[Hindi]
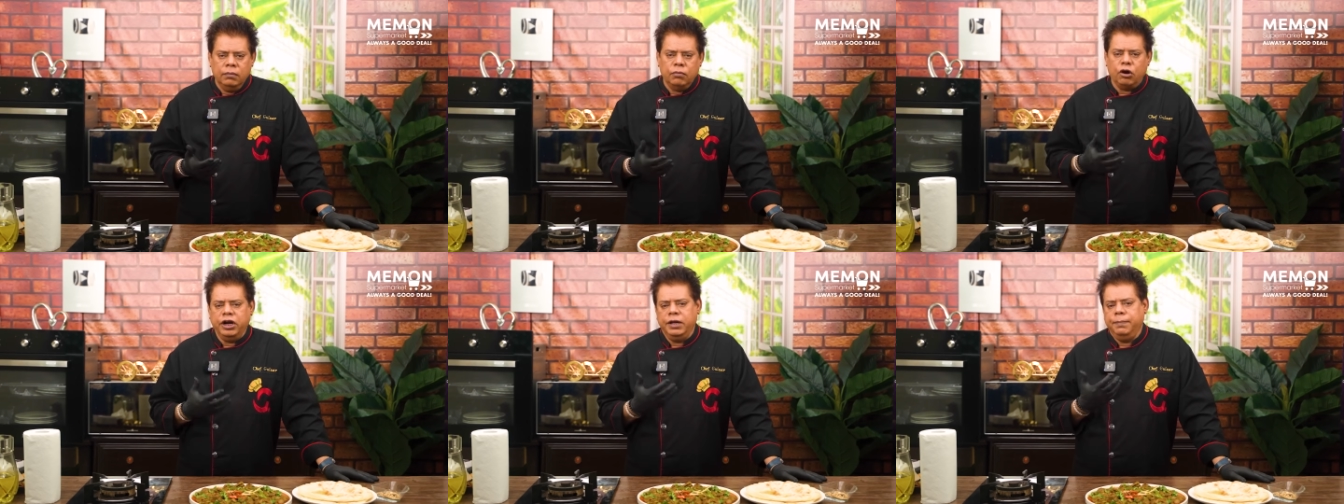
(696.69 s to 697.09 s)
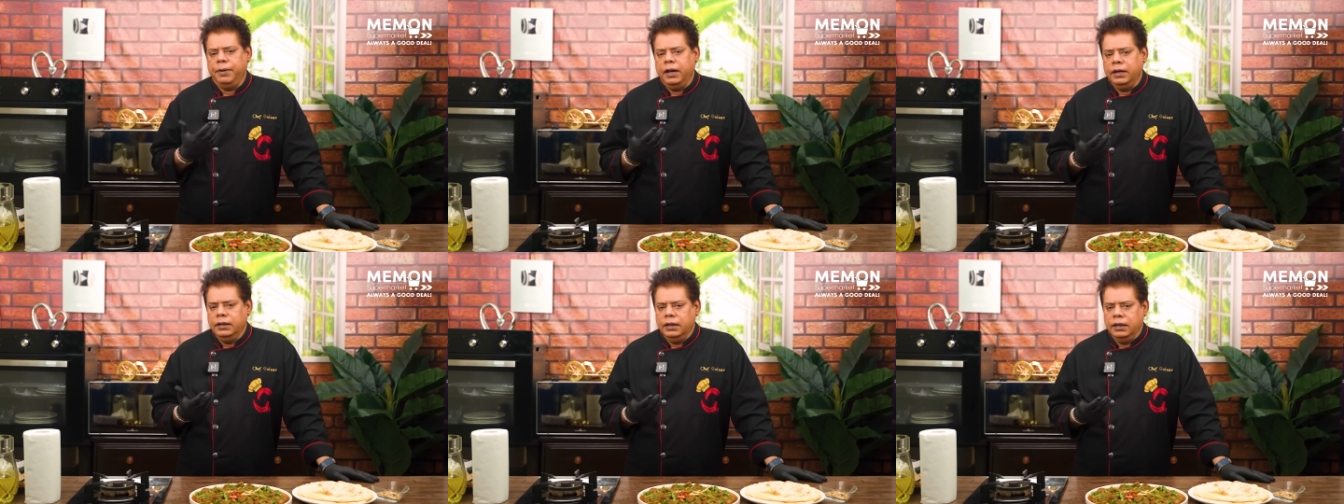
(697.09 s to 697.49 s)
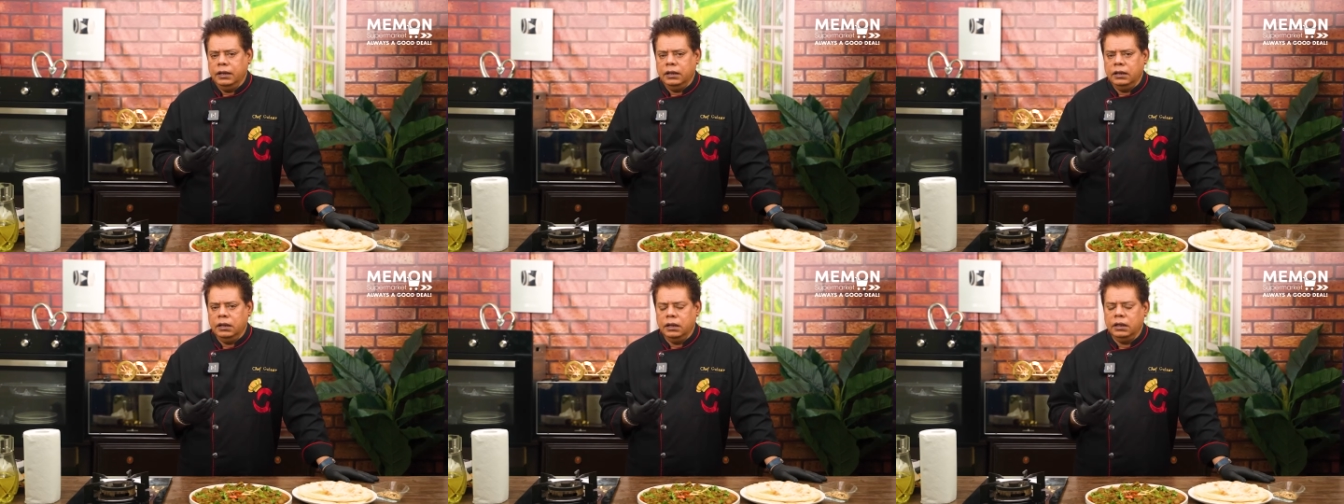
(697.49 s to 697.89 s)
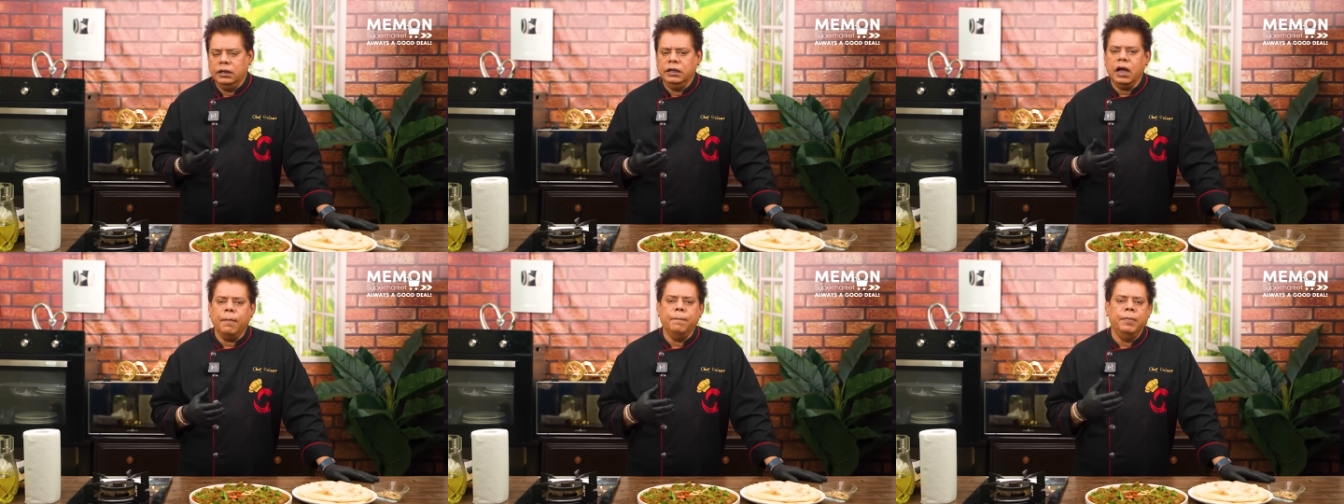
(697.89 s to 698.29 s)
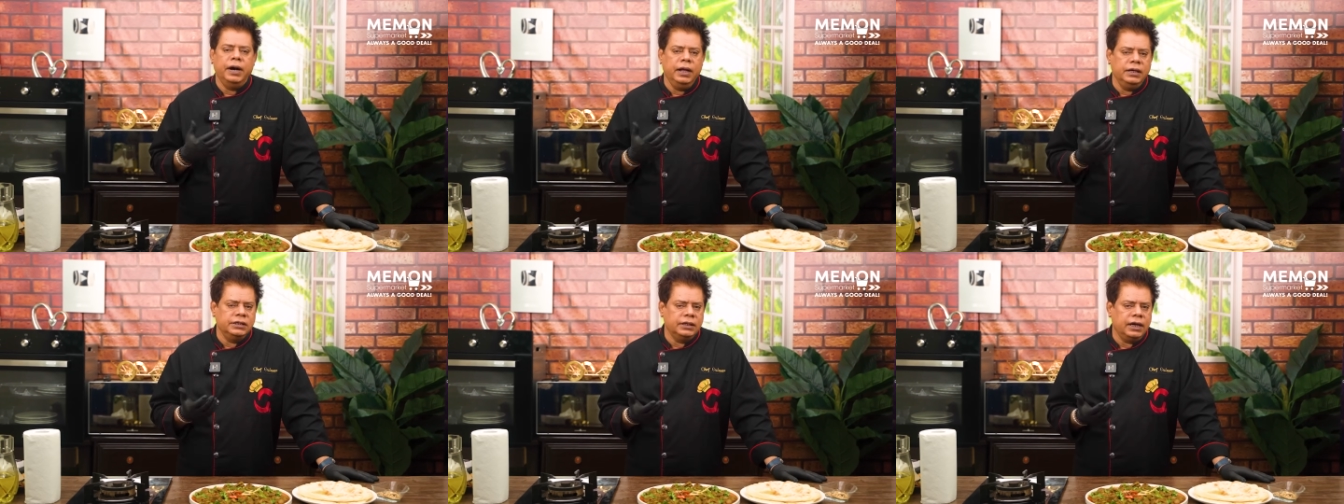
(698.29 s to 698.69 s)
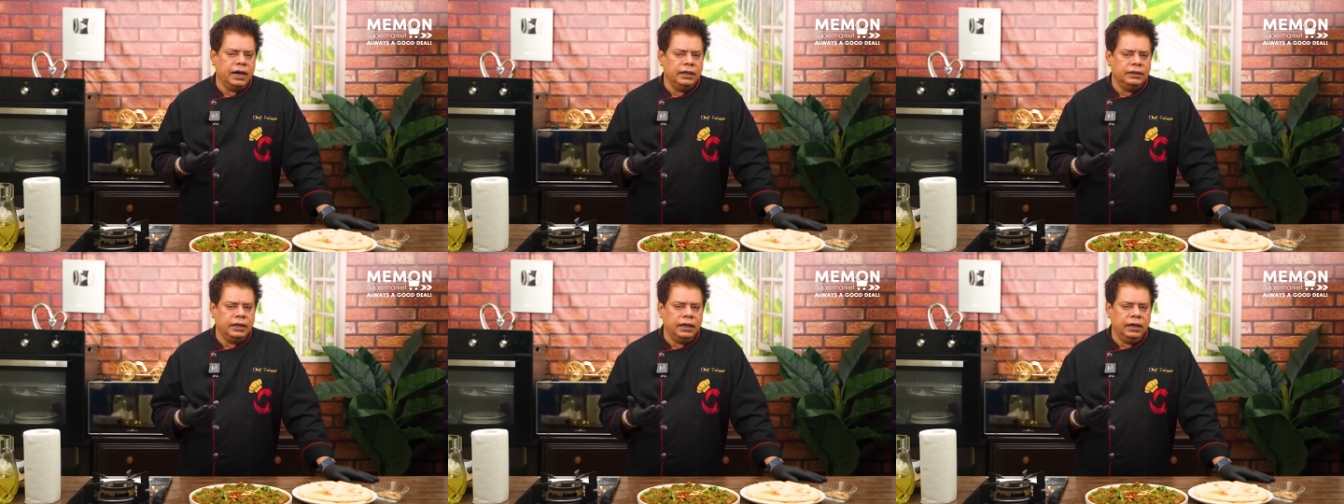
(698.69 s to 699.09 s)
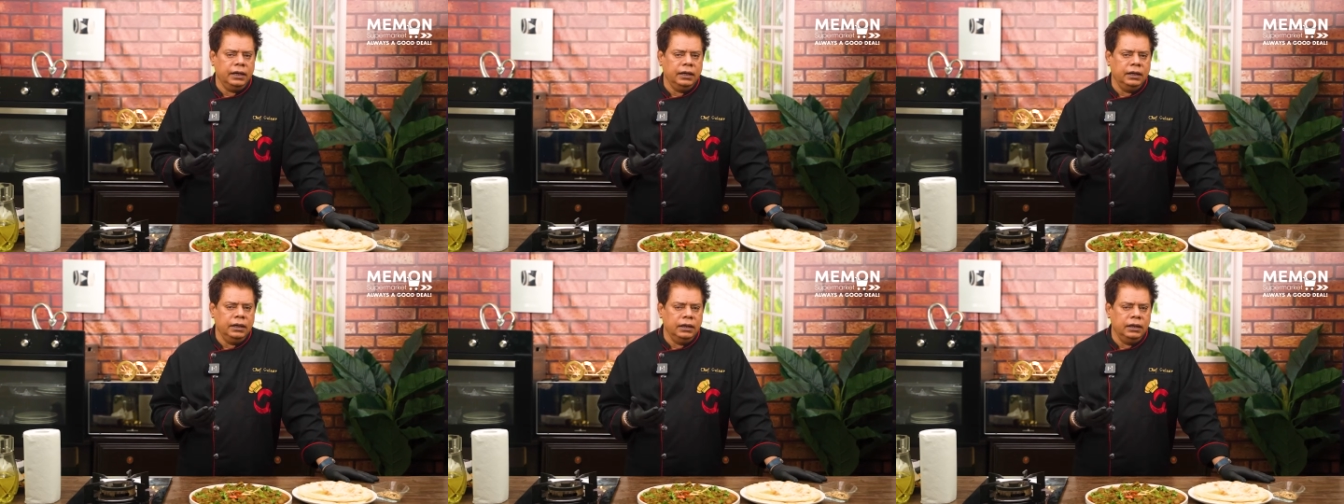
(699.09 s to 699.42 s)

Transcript: बॉडी पेन की या बड़े शिकायत करें